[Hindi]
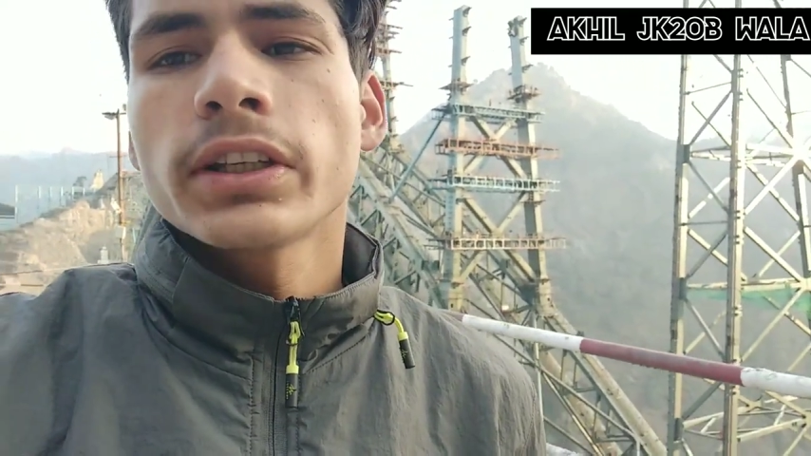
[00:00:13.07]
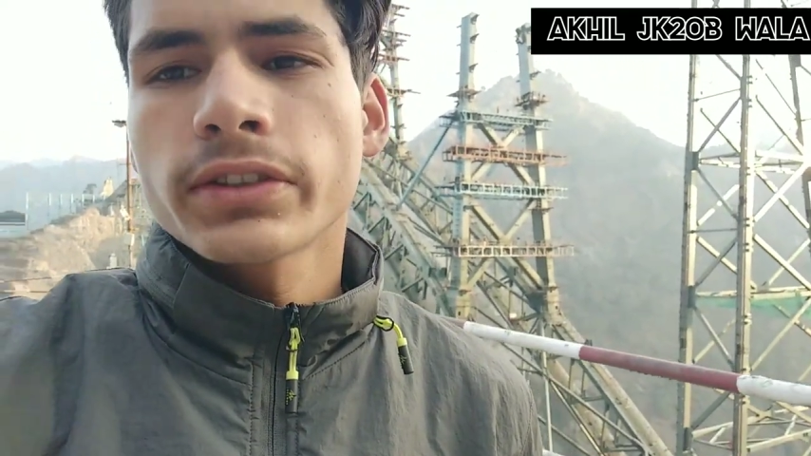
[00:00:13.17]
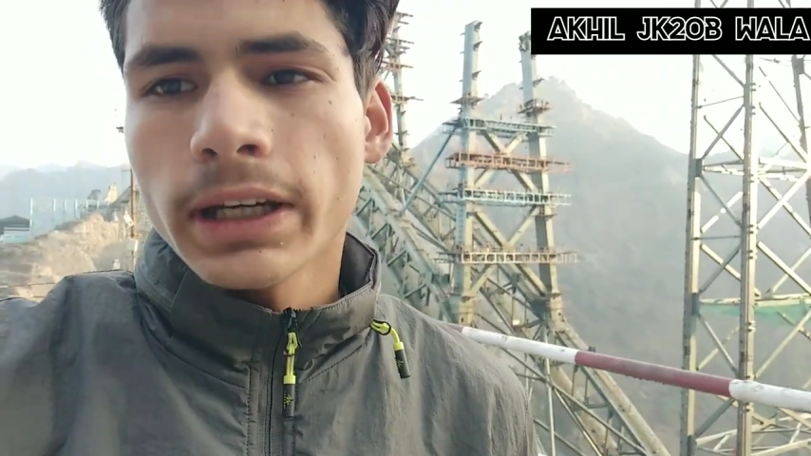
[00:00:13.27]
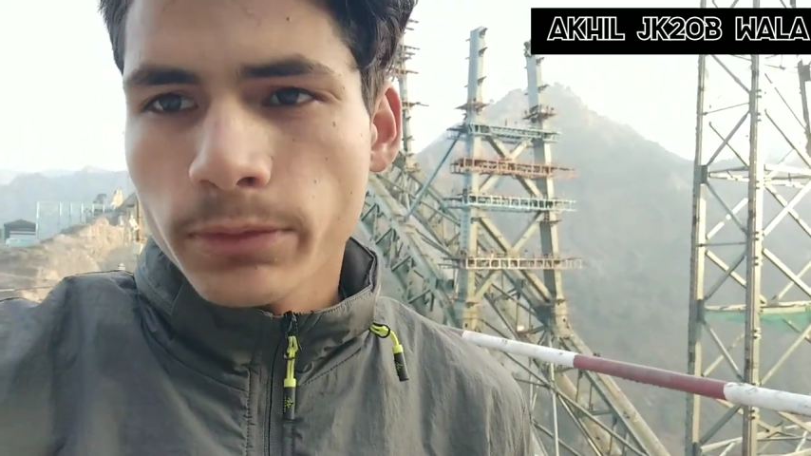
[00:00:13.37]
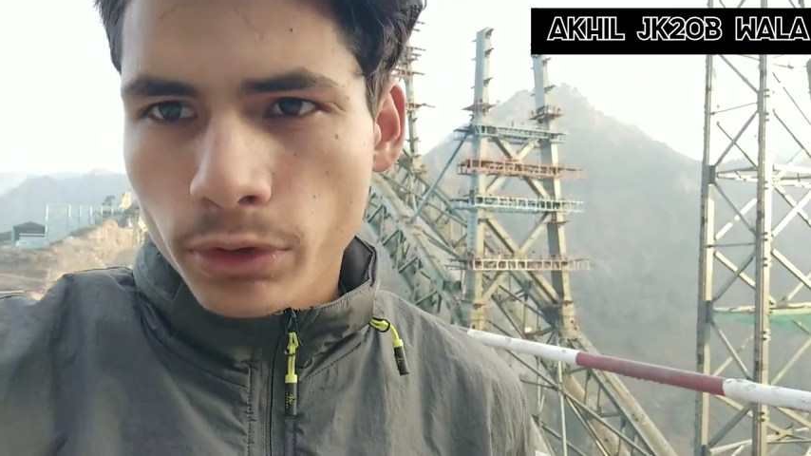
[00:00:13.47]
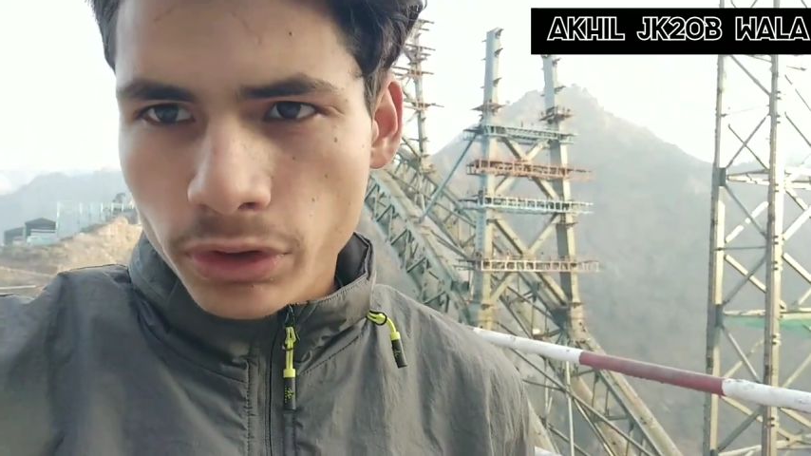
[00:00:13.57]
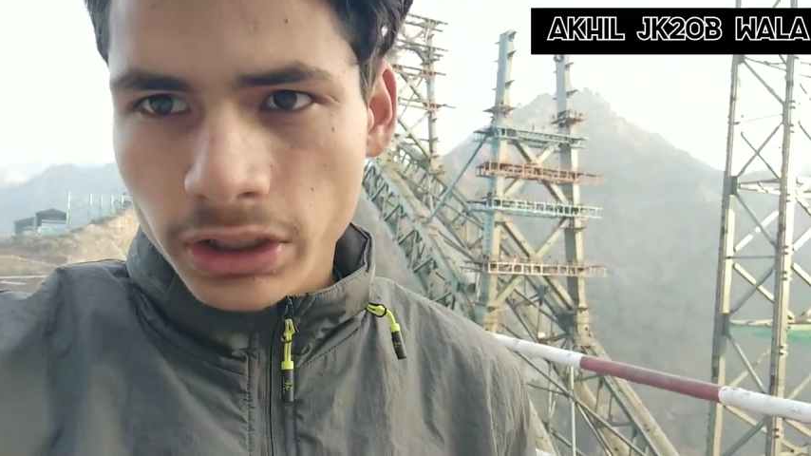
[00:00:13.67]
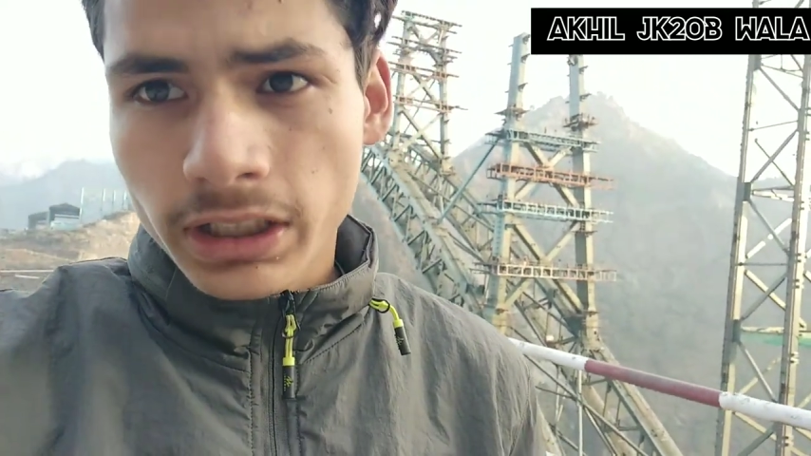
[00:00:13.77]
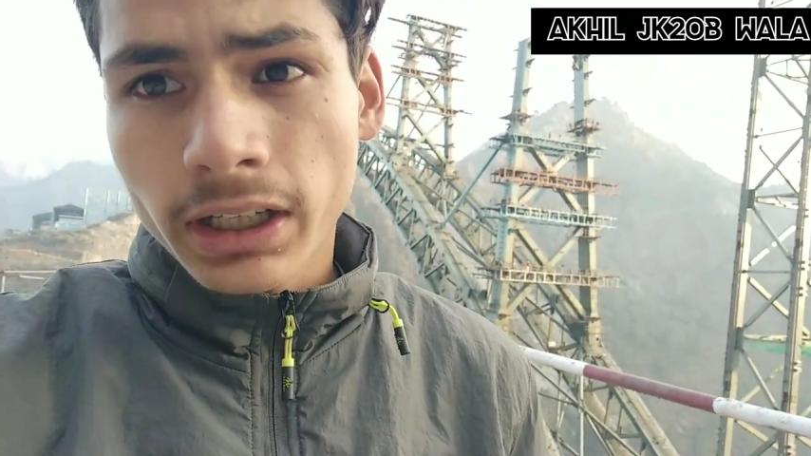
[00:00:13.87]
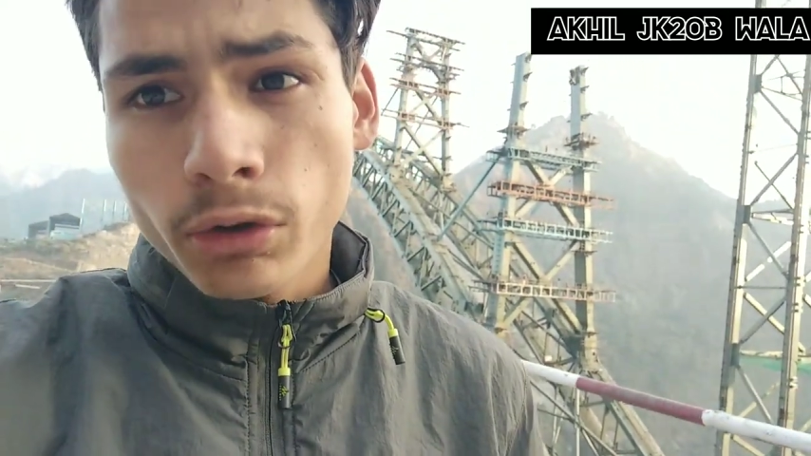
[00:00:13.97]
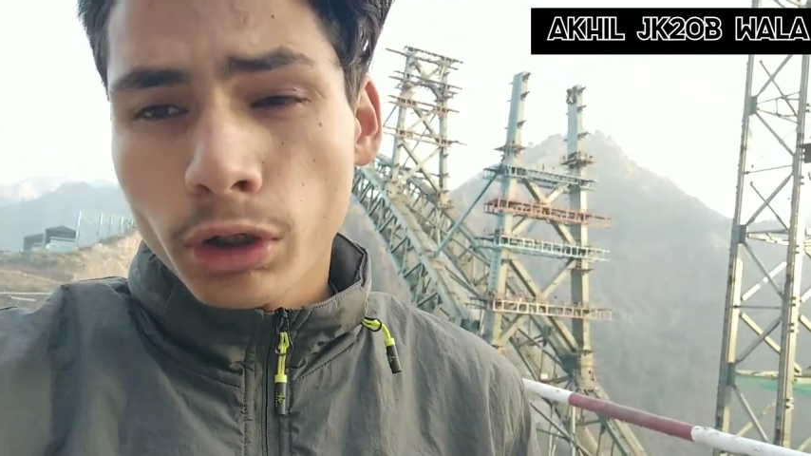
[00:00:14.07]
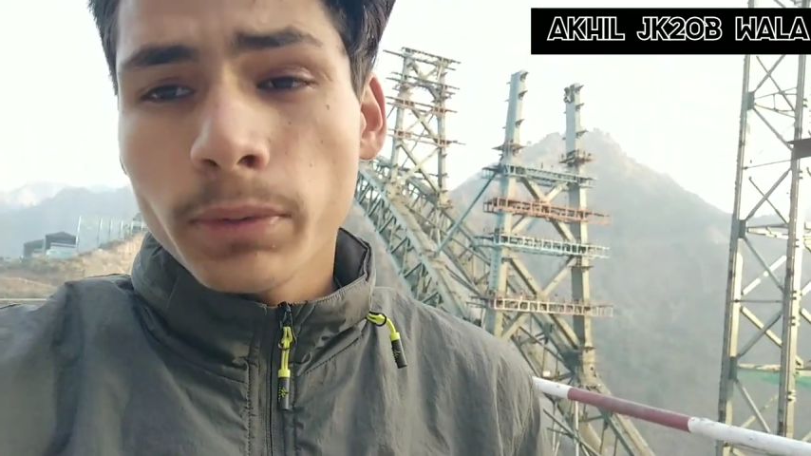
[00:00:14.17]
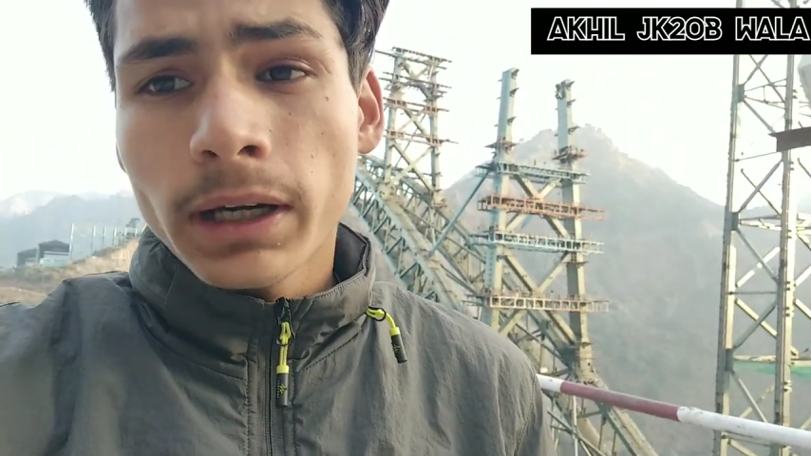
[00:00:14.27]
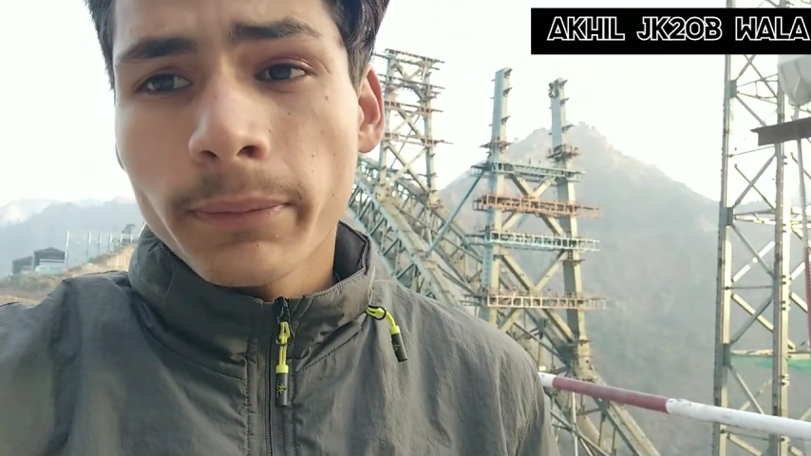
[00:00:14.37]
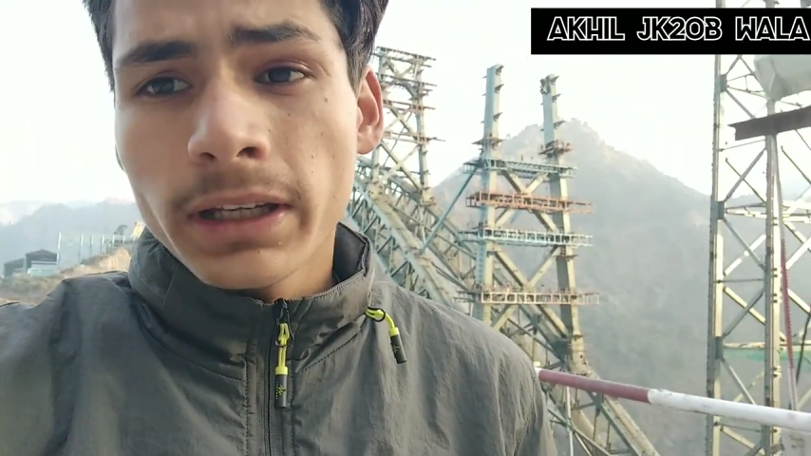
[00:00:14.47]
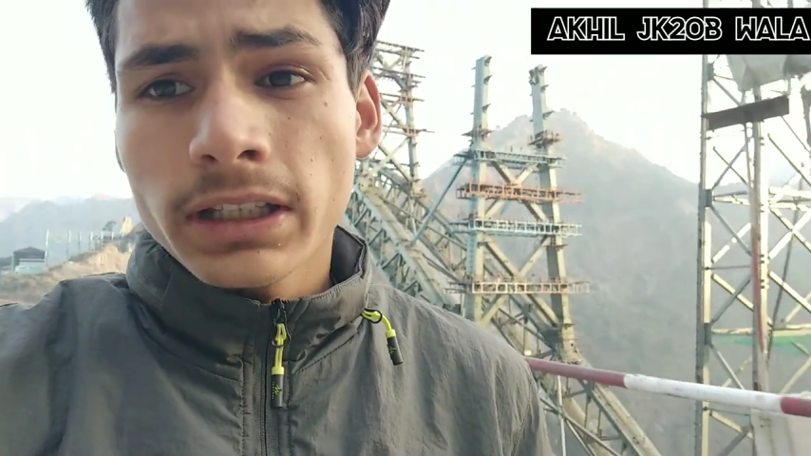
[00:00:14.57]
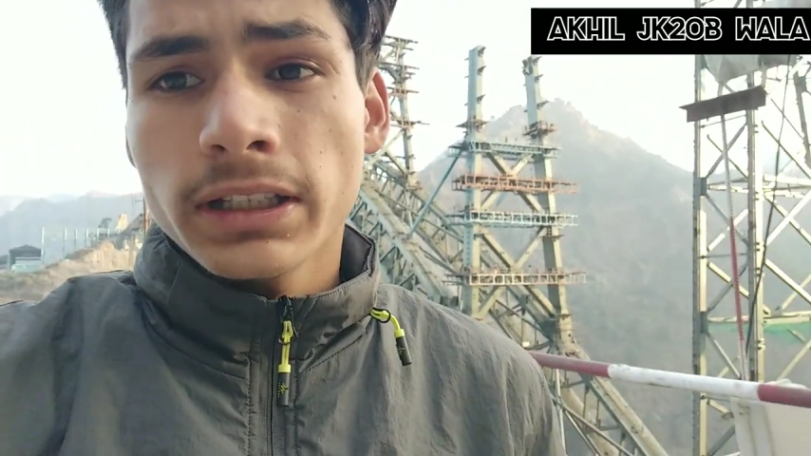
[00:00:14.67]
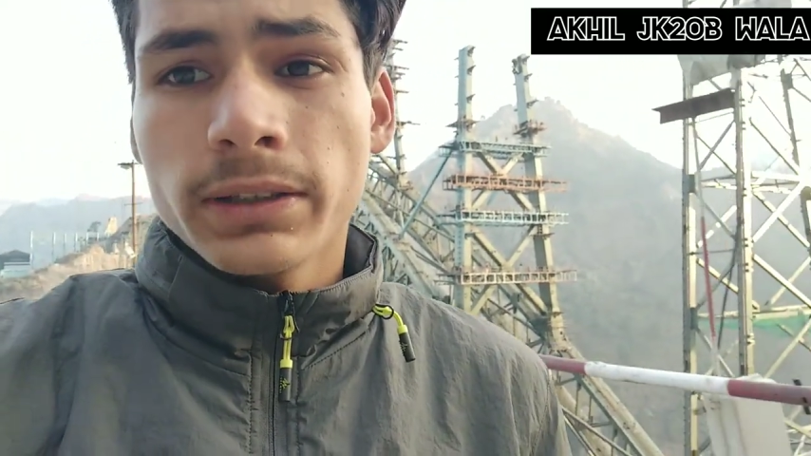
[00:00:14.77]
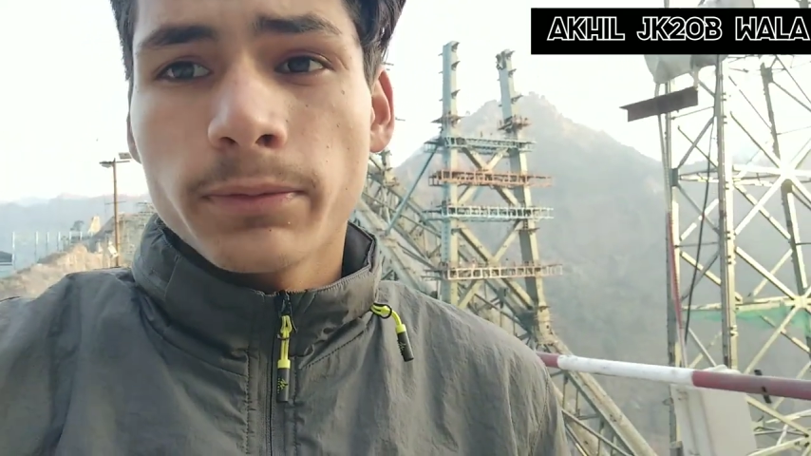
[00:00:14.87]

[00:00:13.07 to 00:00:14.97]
सब्सक्राइब जरूर कीजिए अगर कोई भी हमने